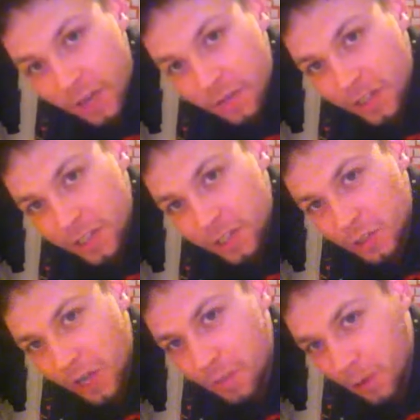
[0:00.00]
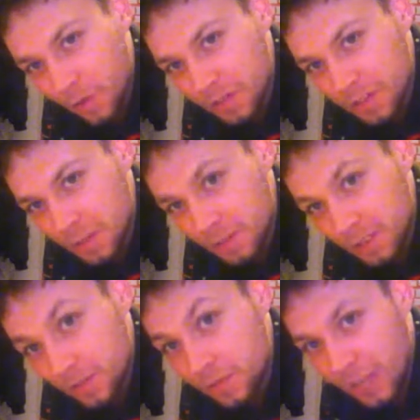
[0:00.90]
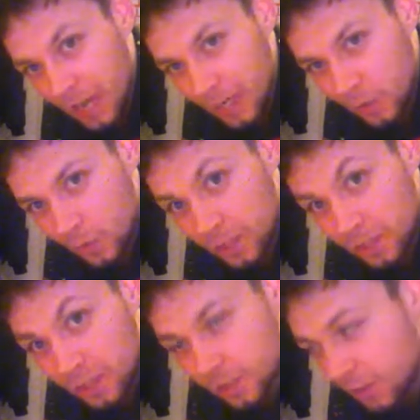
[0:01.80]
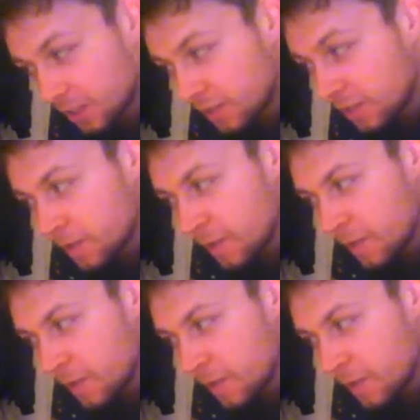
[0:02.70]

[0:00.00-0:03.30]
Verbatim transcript: einfach hinschreibt, offensichtlich plakativ, sei geduldig, sondern